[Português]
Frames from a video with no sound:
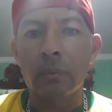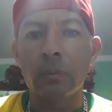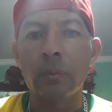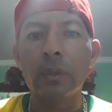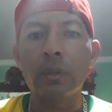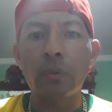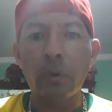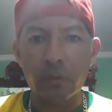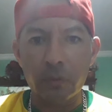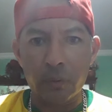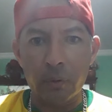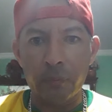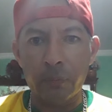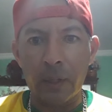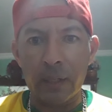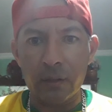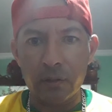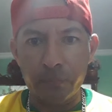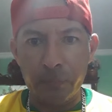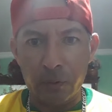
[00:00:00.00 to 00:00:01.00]
O idoso que eu
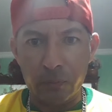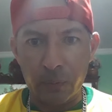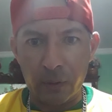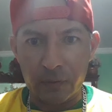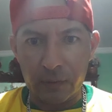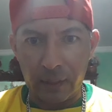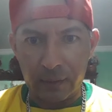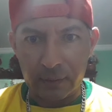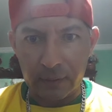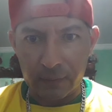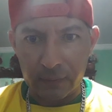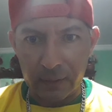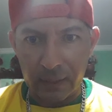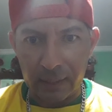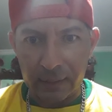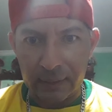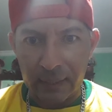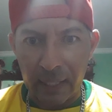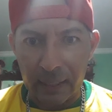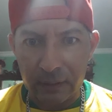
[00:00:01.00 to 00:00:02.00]
falo, as pessoas na
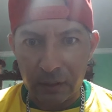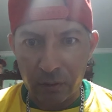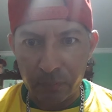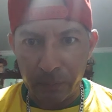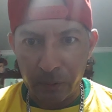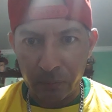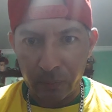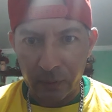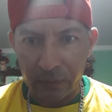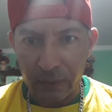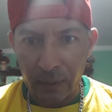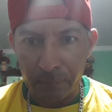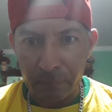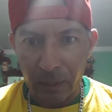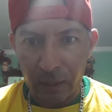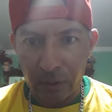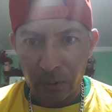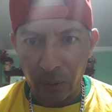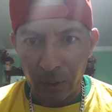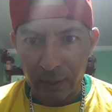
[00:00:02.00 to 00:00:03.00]
terceira idade, as pessoas da
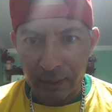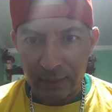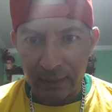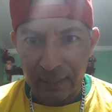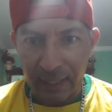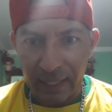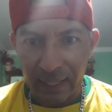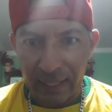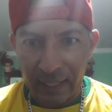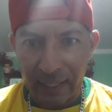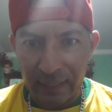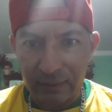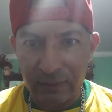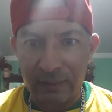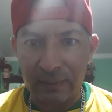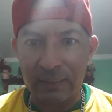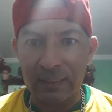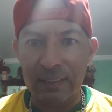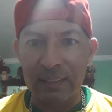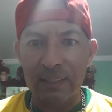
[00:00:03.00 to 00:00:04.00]
melhor
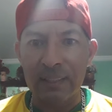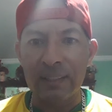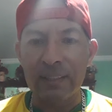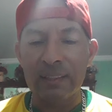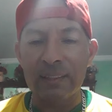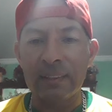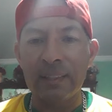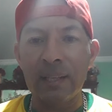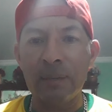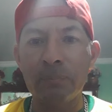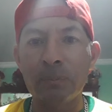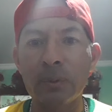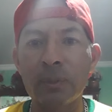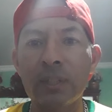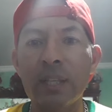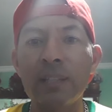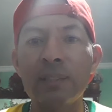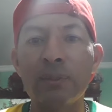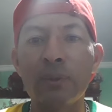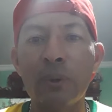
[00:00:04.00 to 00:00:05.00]
idade, né?
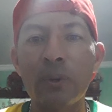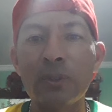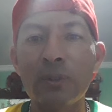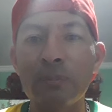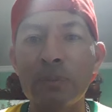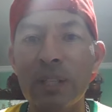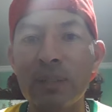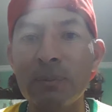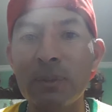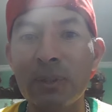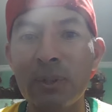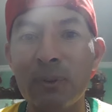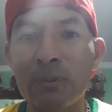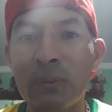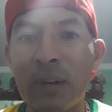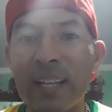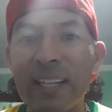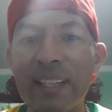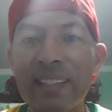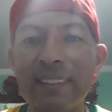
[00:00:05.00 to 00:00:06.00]
Porque idoso mesmo que eu
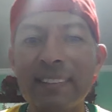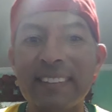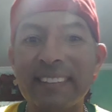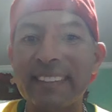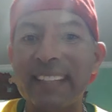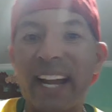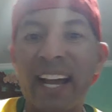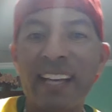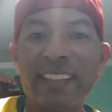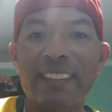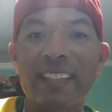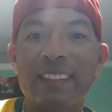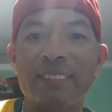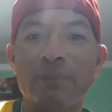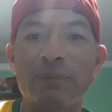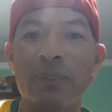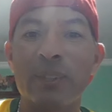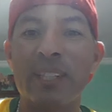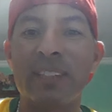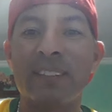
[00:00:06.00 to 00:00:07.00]
falo é estrada, por